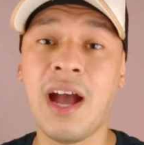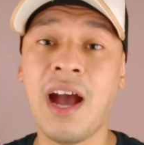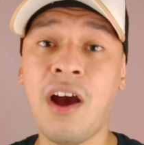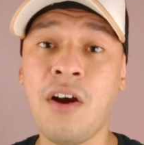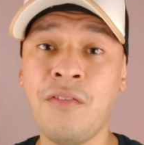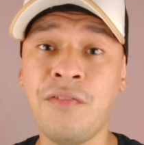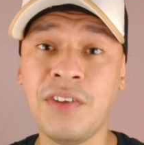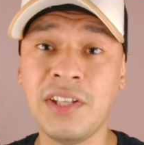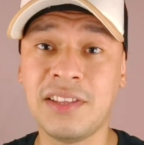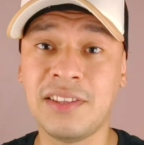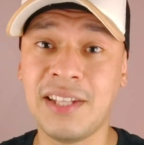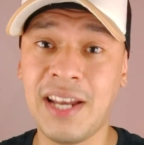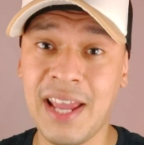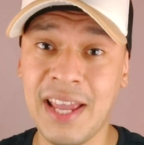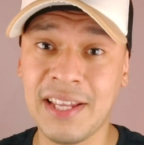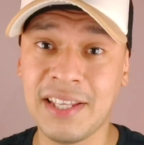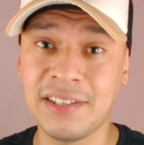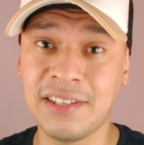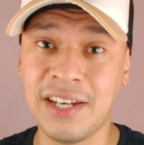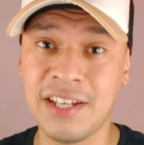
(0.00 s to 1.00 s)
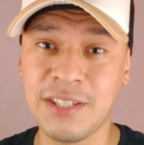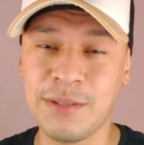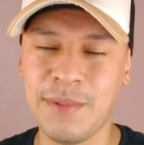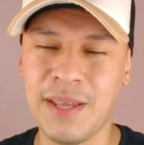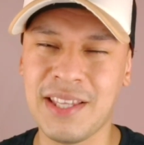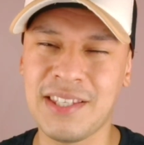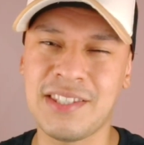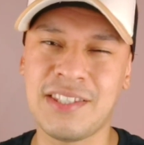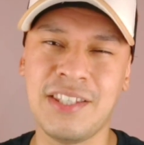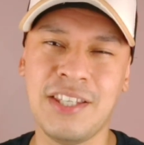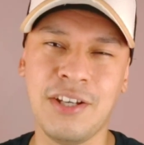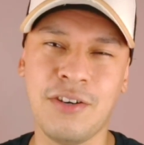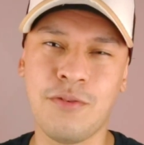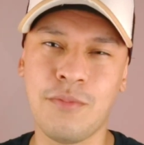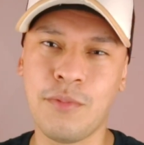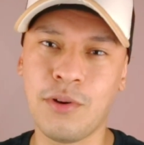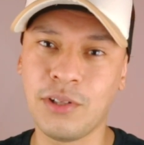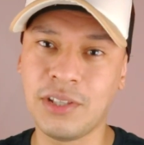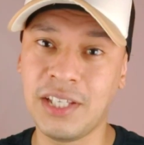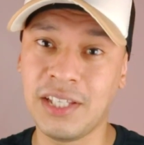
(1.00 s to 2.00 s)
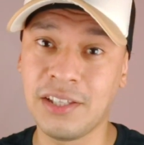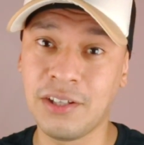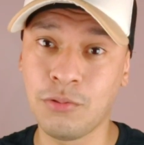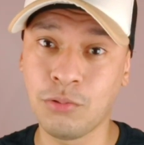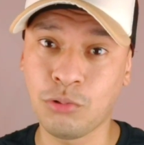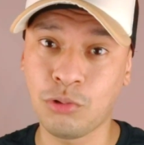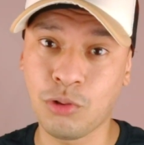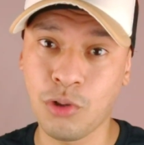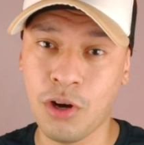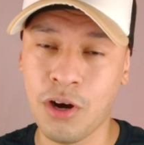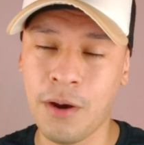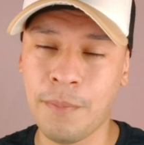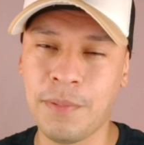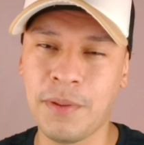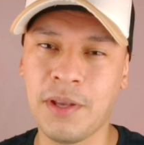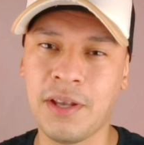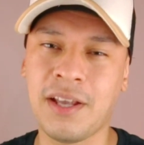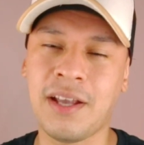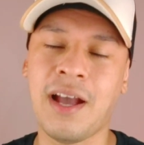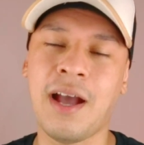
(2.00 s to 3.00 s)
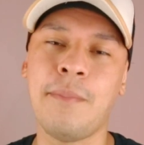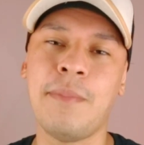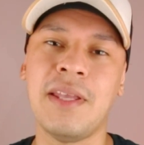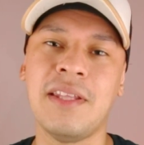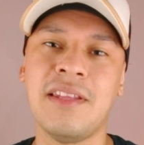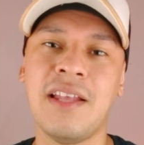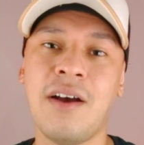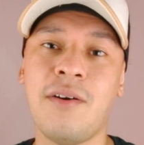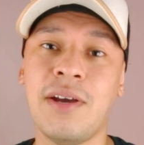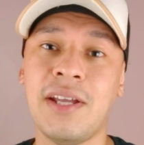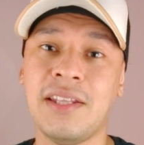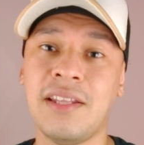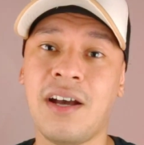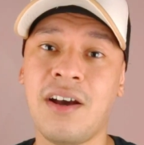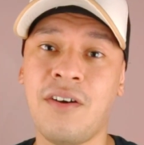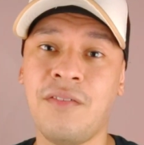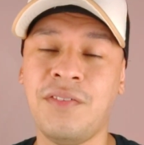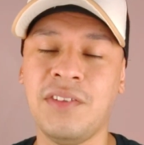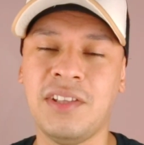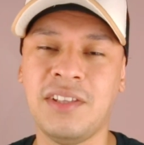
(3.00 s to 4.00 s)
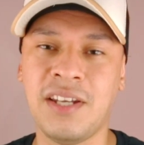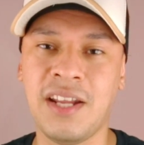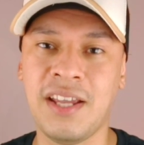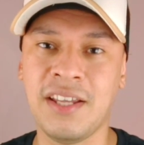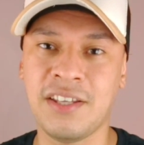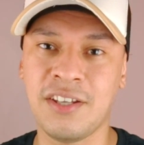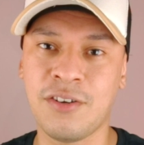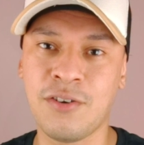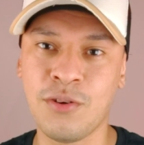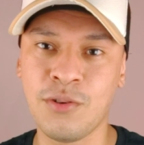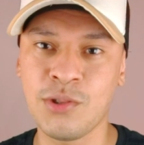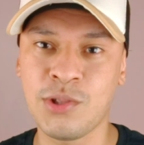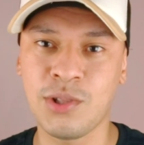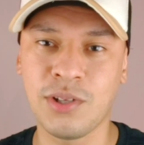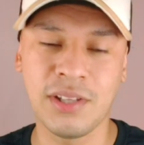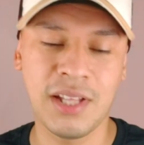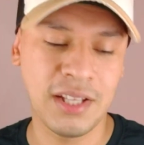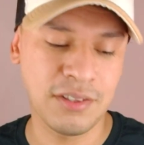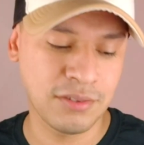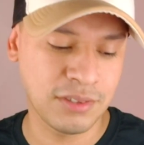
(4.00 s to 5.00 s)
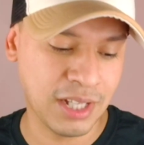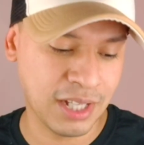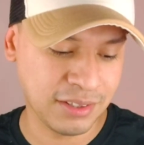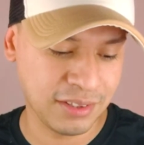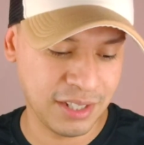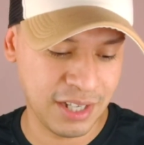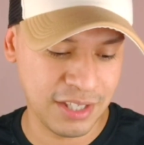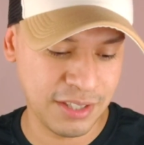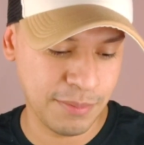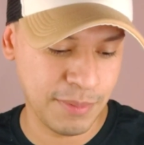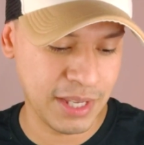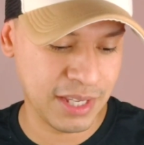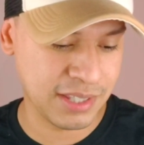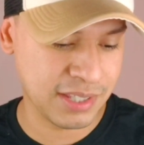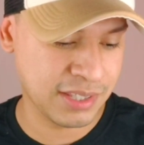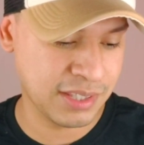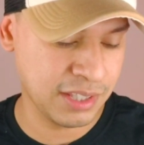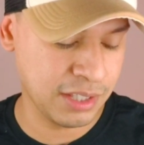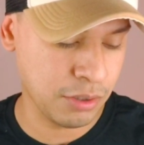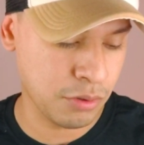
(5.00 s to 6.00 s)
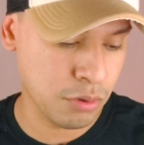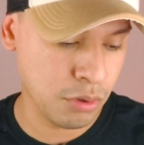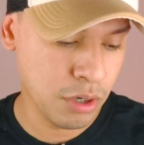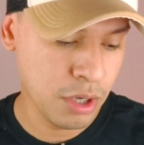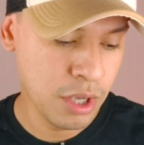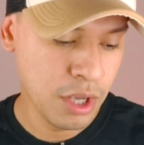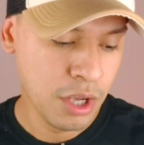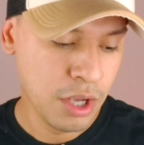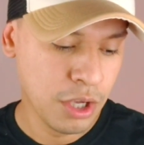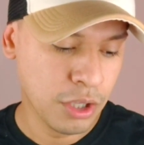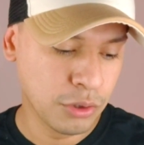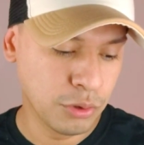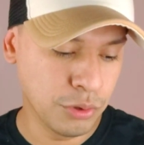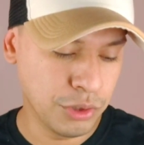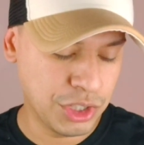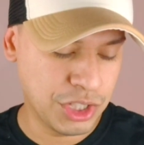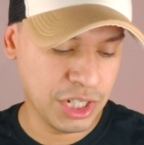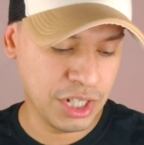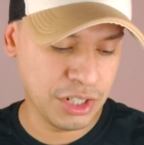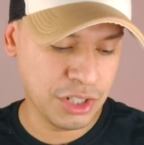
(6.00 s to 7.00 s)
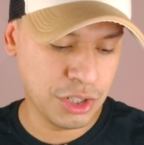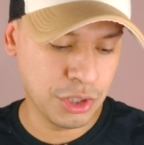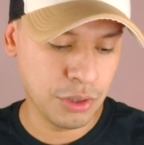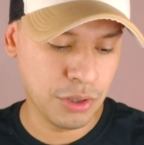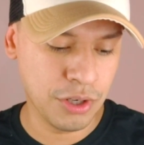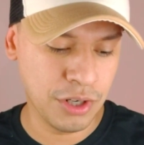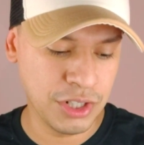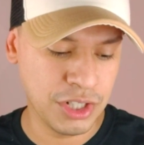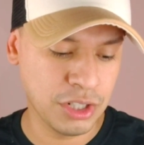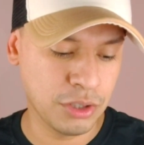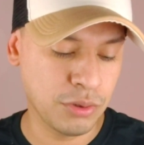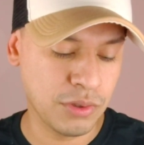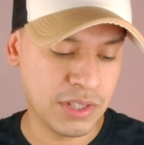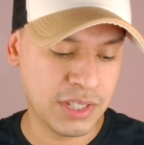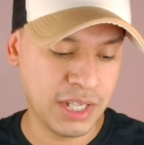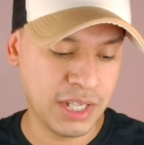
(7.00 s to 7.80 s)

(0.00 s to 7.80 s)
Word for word: Half Trek 365, modelão top, cabedal aí da Half Trek, consolado da 365, no dia de hoje